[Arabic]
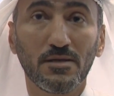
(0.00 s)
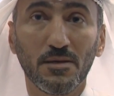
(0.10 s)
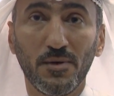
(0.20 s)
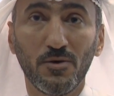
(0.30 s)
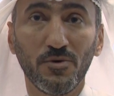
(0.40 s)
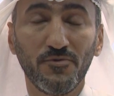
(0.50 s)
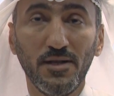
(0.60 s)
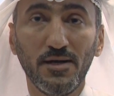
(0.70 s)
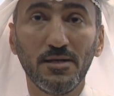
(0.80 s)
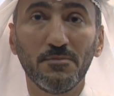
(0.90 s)
كما هو في
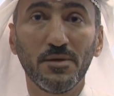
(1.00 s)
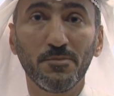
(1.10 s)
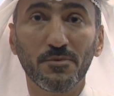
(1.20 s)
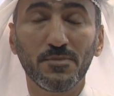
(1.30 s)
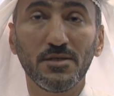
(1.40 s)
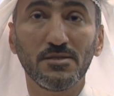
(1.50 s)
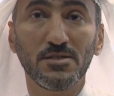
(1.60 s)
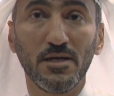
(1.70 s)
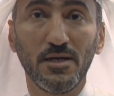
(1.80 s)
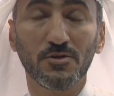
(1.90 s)
العالم نمر
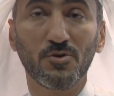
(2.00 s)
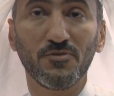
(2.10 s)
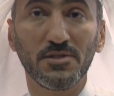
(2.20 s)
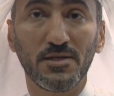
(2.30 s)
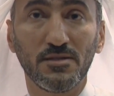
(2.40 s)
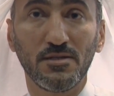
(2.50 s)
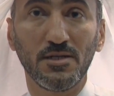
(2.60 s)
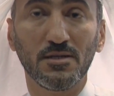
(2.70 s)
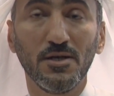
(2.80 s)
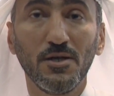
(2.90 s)
بجائحه كوفيد 19